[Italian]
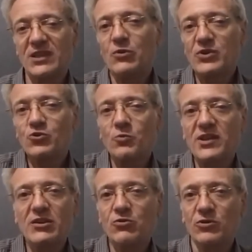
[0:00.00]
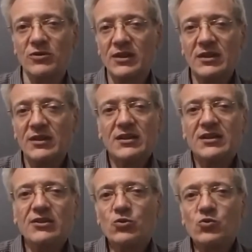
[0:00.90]
In questo periodo
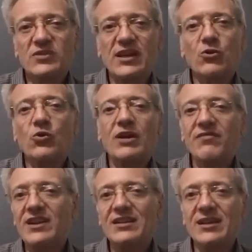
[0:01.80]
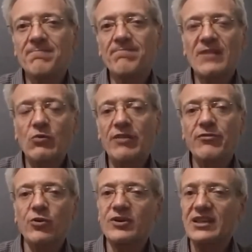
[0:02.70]
l'industria ancora vede una
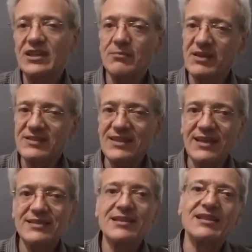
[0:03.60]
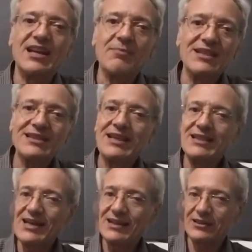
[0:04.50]
forte presenza della
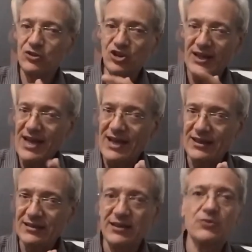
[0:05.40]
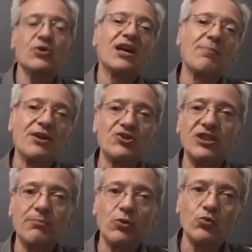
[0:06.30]
mentalità artigianale, della sua
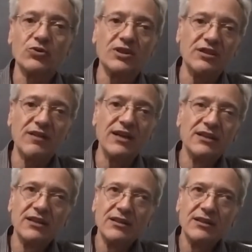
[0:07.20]
capacità produttiva.